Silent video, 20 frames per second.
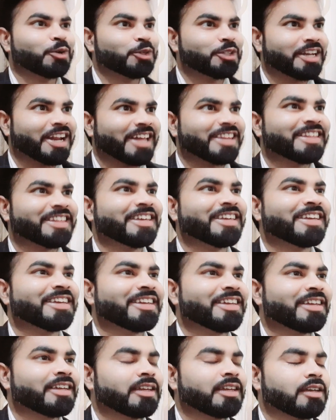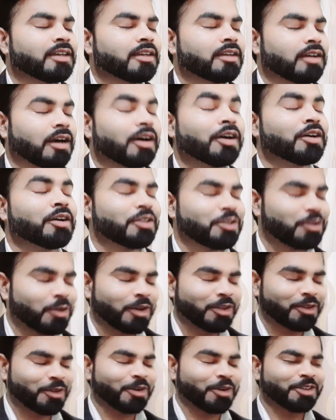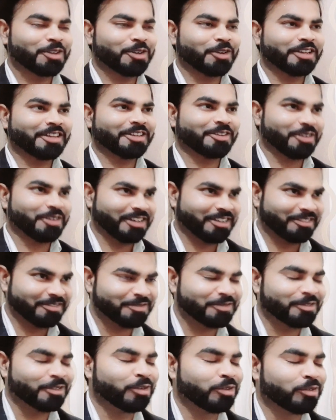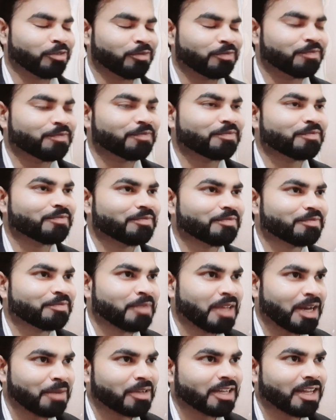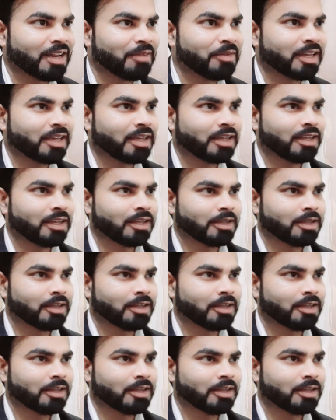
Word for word: गुजराती सॉरी सॉरी सॉरी सॉरी मेरा मतलब है कि